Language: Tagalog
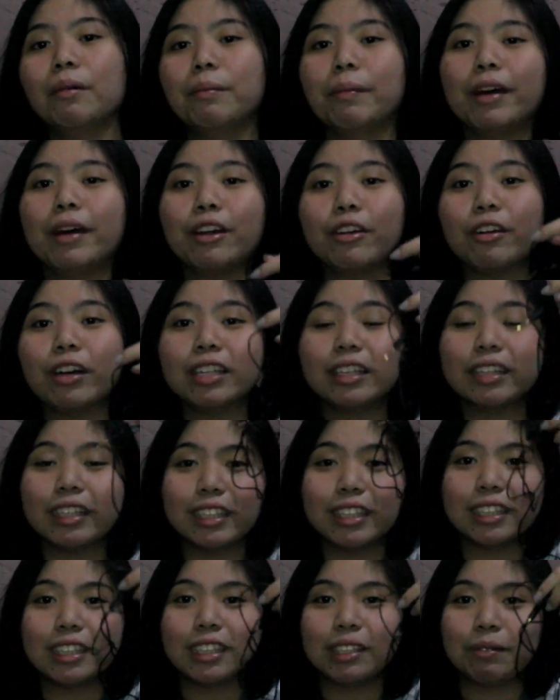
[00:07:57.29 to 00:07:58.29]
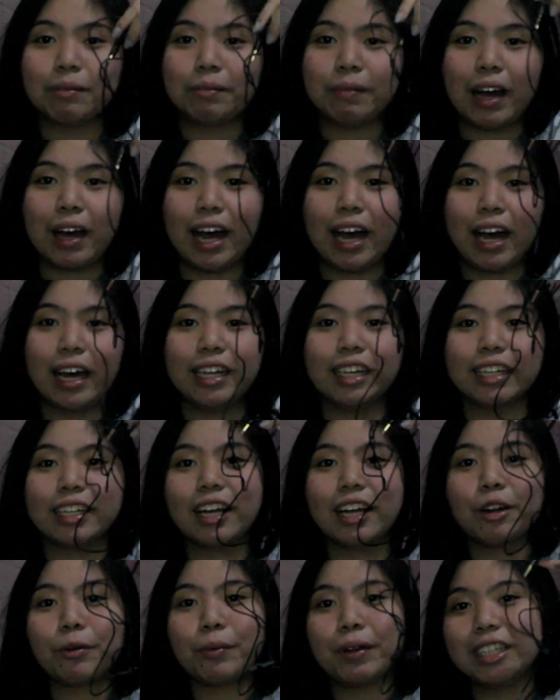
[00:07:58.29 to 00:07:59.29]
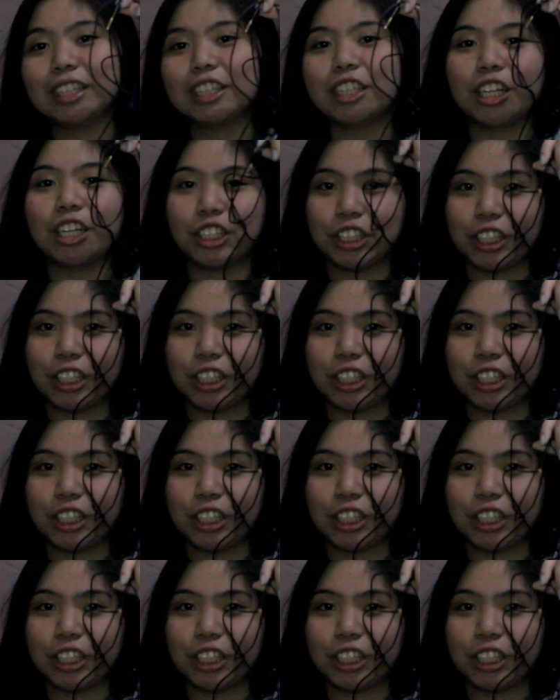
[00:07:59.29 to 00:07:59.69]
pero at least, diba, nagkakwenta